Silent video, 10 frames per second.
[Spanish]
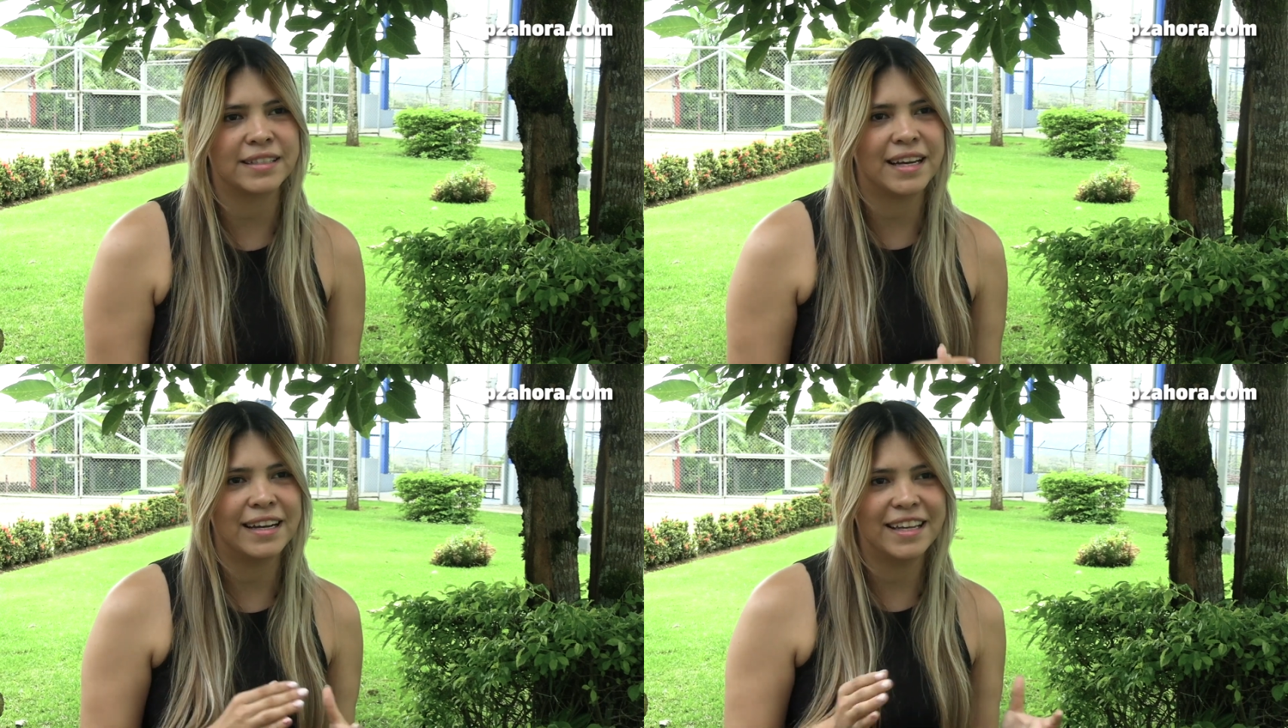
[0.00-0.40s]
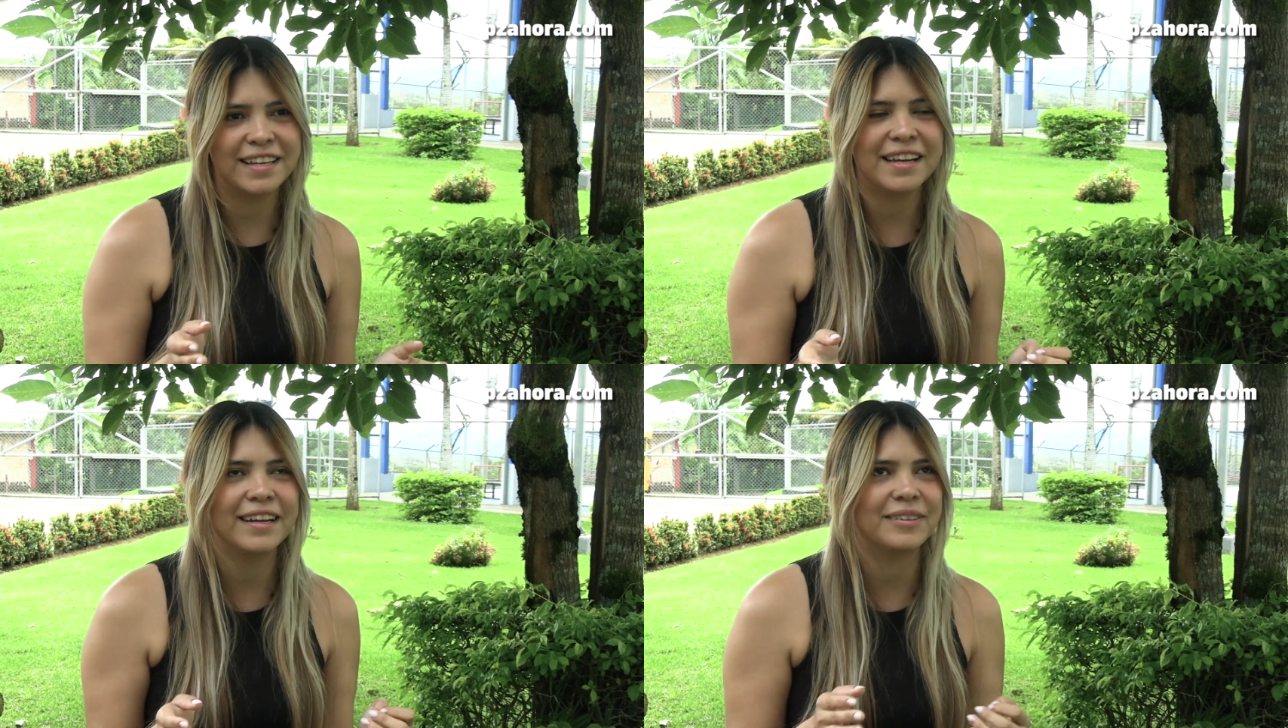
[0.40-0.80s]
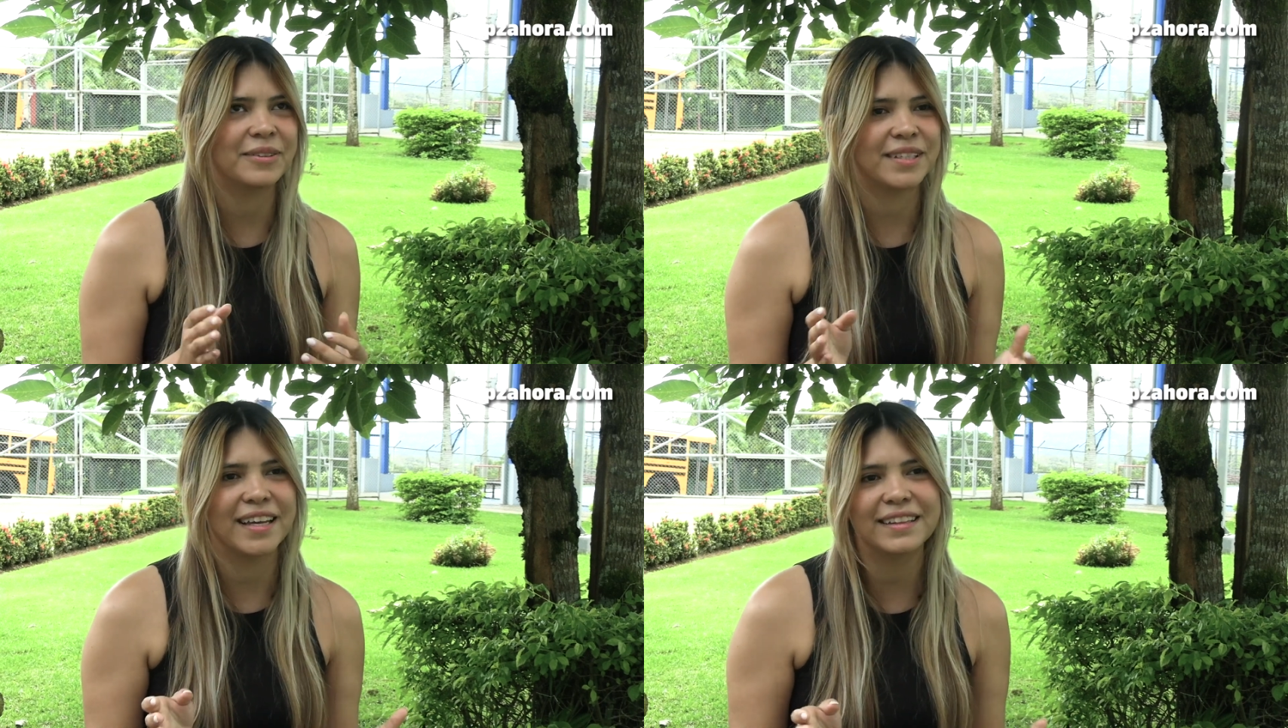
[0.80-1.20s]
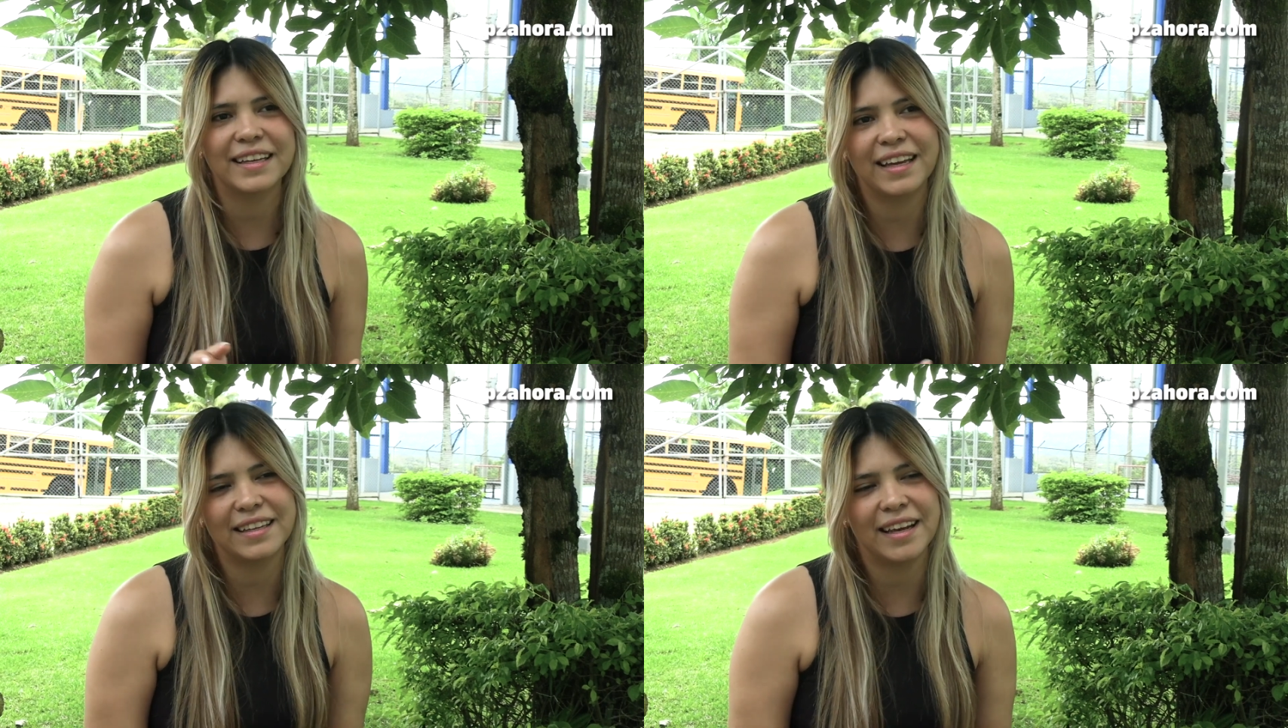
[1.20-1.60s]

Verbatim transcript: esa niña inocente que